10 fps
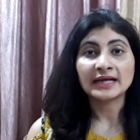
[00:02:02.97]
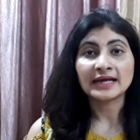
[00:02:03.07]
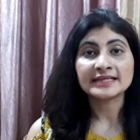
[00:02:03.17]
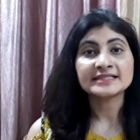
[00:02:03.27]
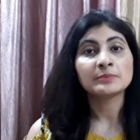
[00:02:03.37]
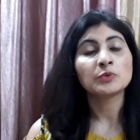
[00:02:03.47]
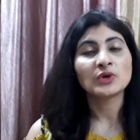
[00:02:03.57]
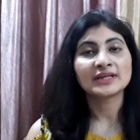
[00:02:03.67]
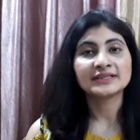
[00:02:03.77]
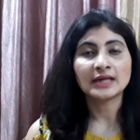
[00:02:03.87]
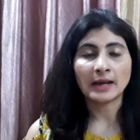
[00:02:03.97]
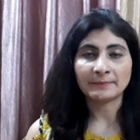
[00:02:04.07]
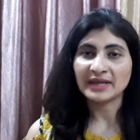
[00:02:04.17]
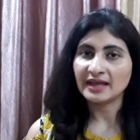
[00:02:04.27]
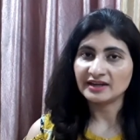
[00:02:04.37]
में खाने से पूरा दिन
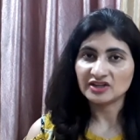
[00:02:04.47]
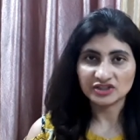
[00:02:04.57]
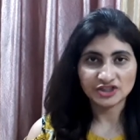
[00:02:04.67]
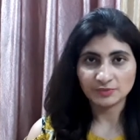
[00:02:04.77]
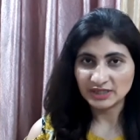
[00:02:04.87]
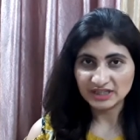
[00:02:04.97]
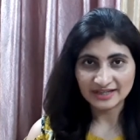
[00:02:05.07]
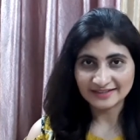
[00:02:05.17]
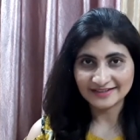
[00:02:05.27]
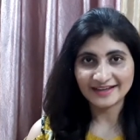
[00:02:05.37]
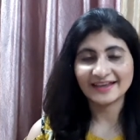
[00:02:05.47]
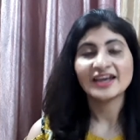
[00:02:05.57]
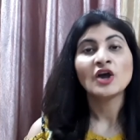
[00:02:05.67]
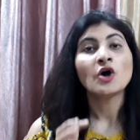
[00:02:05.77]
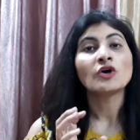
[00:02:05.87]
आप में एनर्जी बनी रहती है
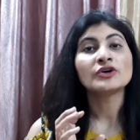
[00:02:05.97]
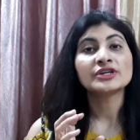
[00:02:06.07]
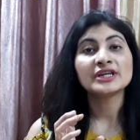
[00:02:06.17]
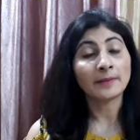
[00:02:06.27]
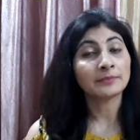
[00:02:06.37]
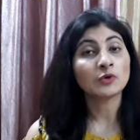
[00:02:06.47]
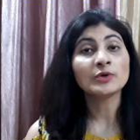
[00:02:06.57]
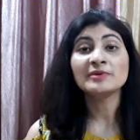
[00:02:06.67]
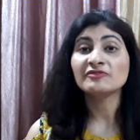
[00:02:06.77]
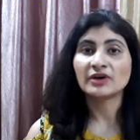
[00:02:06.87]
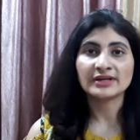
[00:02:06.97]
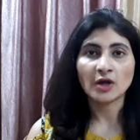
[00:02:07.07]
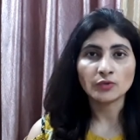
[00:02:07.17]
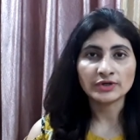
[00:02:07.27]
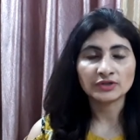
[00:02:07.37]
और ये कोई भी
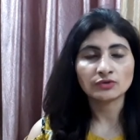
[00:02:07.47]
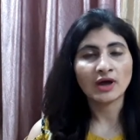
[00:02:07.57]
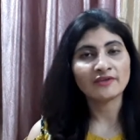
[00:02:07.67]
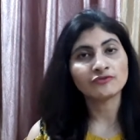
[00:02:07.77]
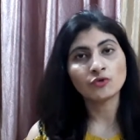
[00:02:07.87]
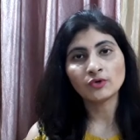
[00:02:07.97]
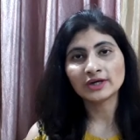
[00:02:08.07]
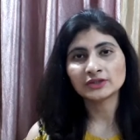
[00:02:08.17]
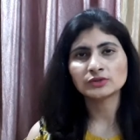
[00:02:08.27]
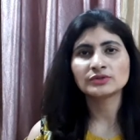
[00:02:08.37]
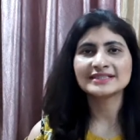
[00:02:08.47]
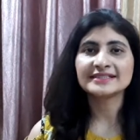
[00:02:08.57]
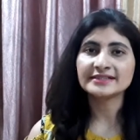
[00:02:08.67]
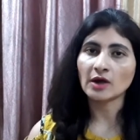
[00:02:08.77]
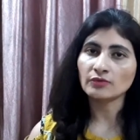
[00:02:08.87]
वर्कआउट करते हो आप वॉक करते हो तो
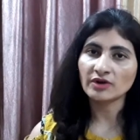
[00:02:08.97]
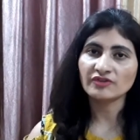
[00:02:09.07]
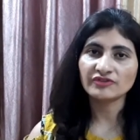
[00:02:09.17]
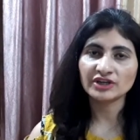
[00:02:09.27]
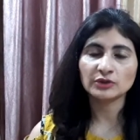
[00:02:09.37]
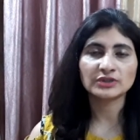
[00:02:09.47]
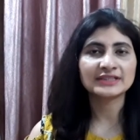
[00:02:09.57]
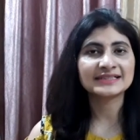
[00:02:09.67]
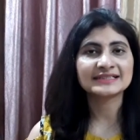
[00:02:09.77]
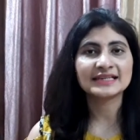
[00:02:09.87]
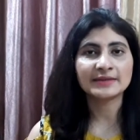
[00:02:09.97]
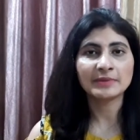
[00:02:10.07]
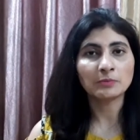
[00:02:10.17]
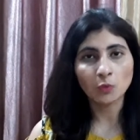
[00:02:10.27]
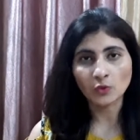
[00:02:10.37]
ऐसे डाउन डाउन फील होता है तो इसीलिए
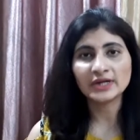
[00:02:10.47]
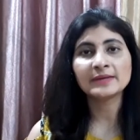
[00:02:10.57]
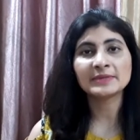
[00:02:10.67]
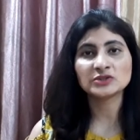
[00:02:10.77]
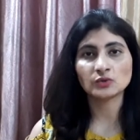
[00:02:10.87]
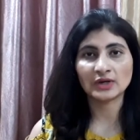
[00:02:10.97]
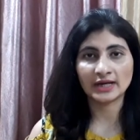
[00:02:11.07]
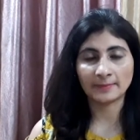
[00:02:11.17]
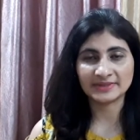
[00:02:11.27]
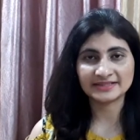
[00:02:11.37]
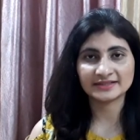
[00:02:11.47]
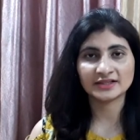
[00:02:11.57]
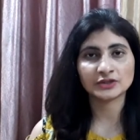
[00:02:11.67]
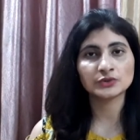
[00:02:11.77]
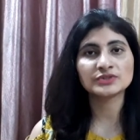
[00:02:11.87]
मैं मॉर्निंग में इसको लेना पसंद
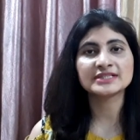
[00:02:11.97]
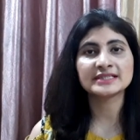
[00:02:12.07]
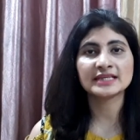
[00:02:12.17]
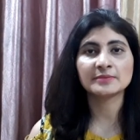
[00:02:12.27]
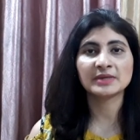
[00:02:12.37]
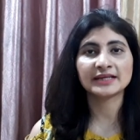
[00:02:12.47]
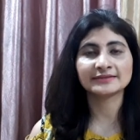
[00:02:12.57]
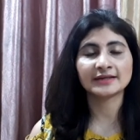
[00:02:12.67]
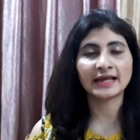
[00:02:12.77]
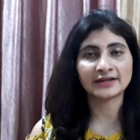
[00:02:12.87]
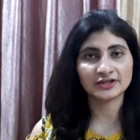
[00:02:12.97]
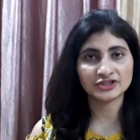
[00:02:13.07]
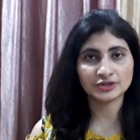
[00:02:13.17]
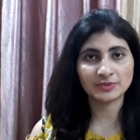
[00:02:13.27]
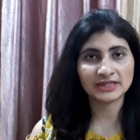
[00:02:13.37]
करती हूँ जिससे कि मेरे अंदर
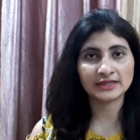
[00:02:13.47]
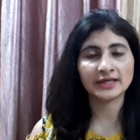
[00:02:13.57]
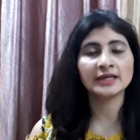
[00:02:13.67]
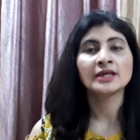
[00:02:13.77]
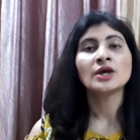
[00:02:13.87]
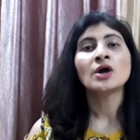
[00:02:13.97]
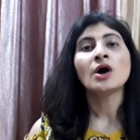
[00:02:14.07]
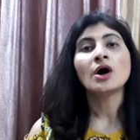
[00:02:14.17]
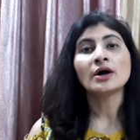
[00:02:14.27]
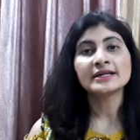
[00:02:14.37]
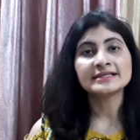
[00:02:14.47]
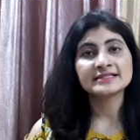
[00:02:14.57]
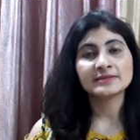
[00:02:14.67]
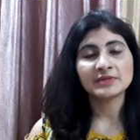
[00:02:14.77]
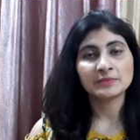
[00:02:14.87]
एनर्जी बनी रहे और
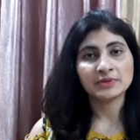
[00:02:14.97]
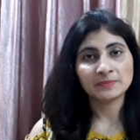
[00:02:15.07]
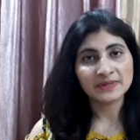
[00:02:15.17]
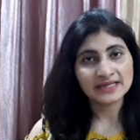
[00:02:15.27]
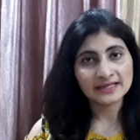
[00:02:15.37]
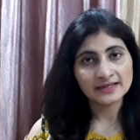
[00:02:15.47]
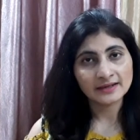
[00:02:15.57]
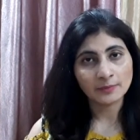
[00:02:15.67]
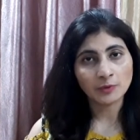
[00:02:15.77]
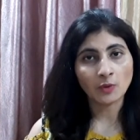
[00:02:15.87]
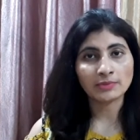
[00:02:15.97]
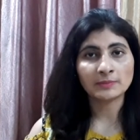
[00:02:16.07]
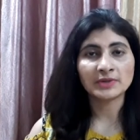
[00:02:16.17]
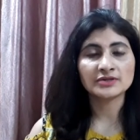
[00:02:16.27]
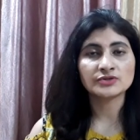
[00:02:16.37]
इससे मेरी बीपी की
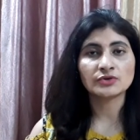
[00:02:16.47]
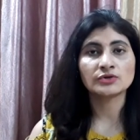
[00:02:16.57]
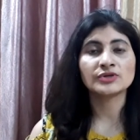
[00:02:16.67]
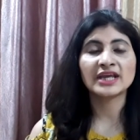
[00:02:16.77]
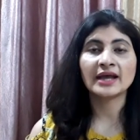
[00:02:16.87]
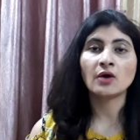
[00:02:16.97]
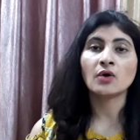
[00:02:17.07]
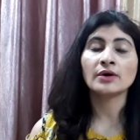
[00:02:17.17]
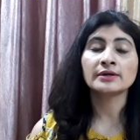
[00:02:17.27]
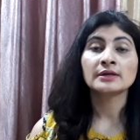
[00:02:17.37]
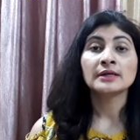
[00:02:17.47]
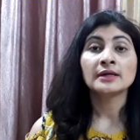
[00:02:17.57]
प्रॉब्लम कंट्रोल हुई है और